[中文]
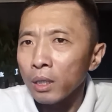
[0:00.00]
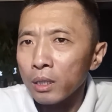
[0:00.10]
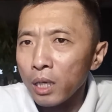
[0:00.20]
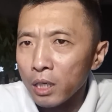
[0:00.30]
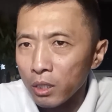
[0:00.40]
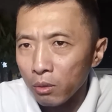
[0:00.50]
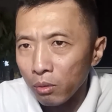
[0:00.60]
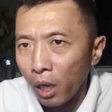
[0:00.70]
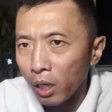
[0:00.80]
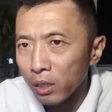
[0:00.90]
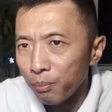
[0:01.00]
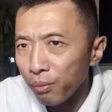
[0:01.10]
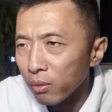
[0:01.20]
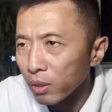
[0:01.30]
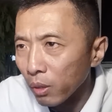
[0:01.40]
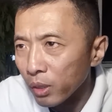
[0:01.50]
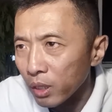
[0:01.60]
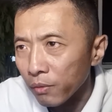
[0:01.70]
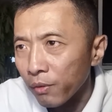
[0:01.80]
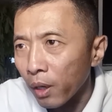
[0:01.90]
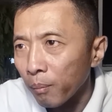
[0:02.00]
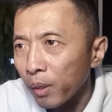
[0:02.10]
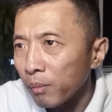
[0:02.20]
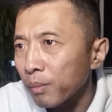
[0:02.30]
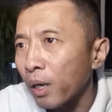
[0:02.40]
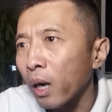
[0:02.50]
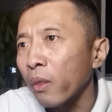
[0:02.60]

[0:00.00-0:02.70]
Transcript: 这时候他是不知道警方破没破案